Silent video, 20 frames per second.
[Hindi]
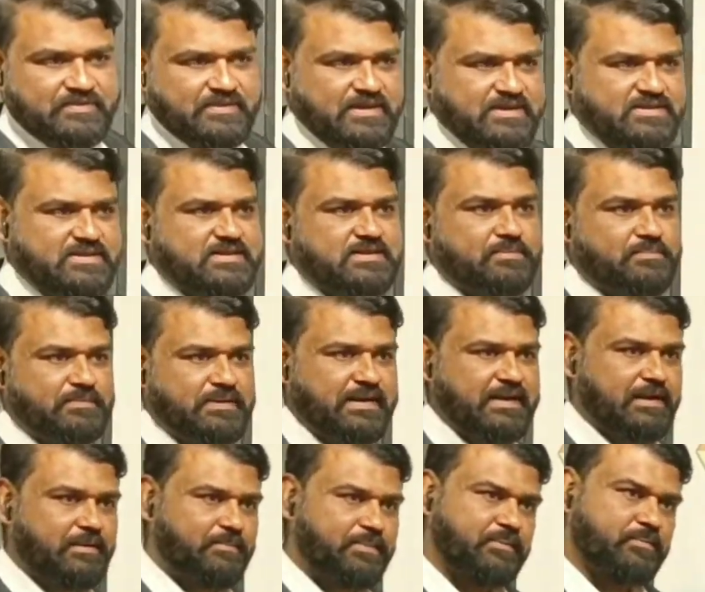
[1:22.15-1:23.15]
ये चीज़ अपने
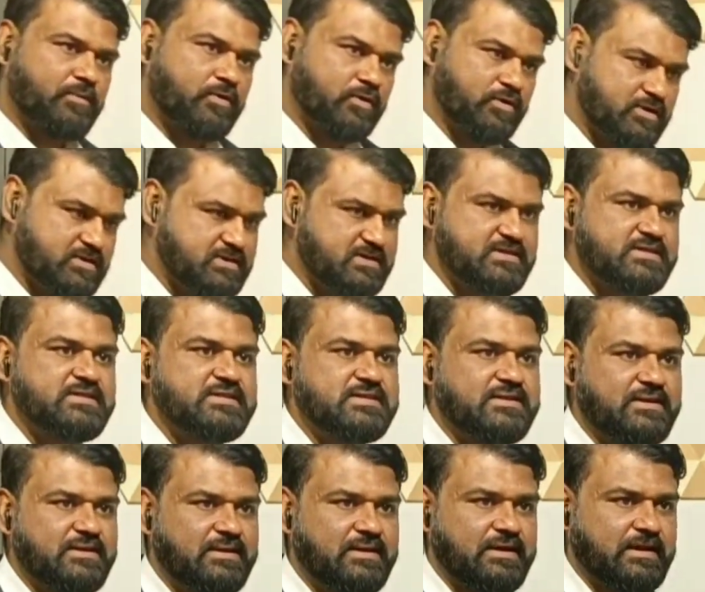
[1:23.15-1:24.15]
यहाँ पे बहुत अच्छी चीज़
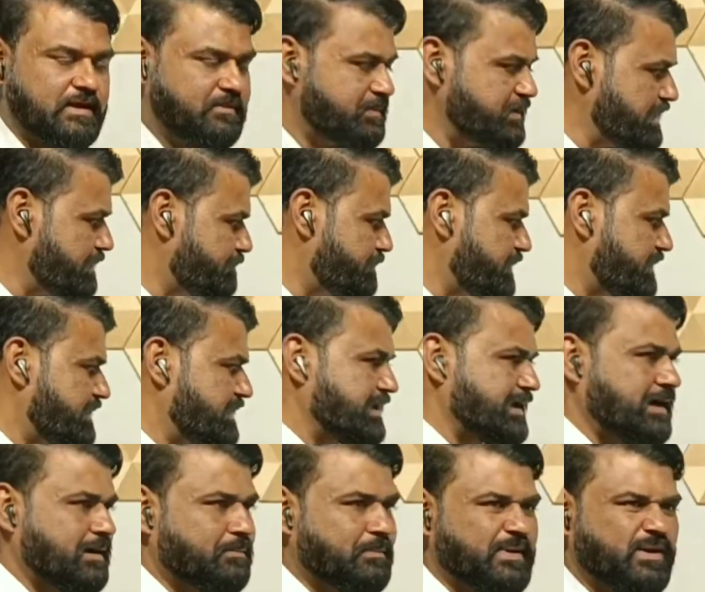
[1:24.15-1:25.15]
है कि भाई अपन
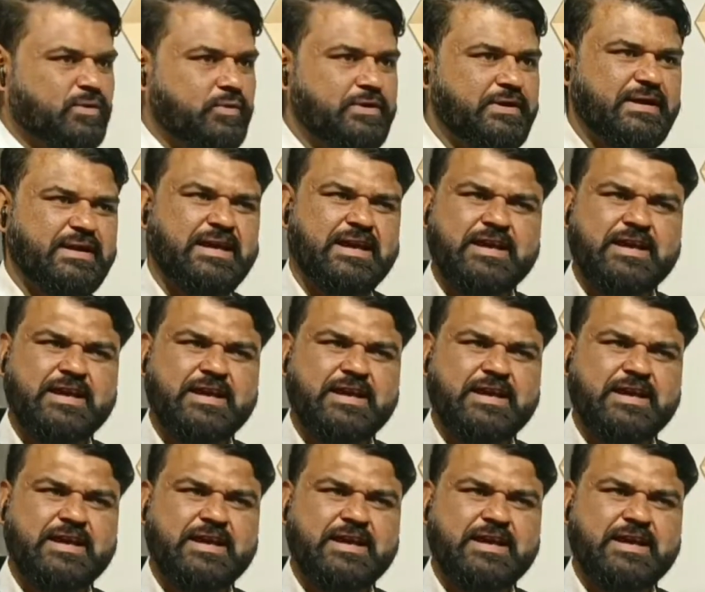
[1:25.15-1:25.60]
यहाँ पर कोई